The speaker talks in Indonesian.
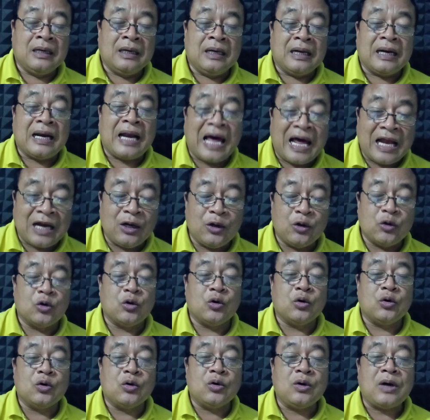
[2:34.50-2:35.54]

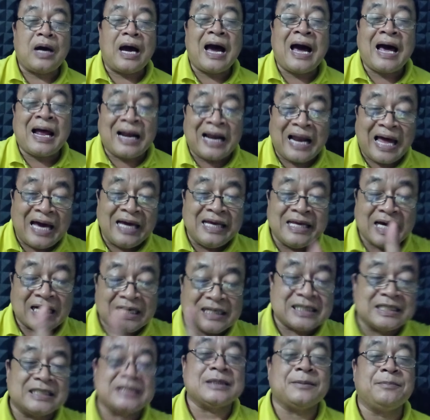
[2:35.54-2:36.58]
Lalu Allah yang
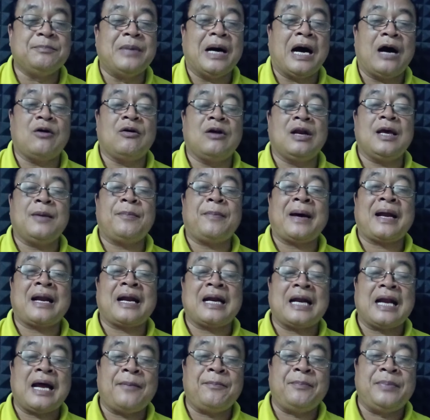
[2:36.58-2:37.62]
disembah oleh para
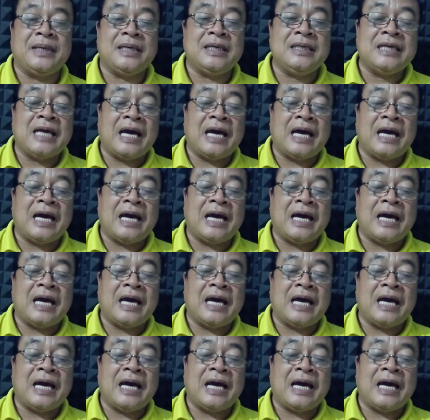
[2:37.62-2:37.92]
nabi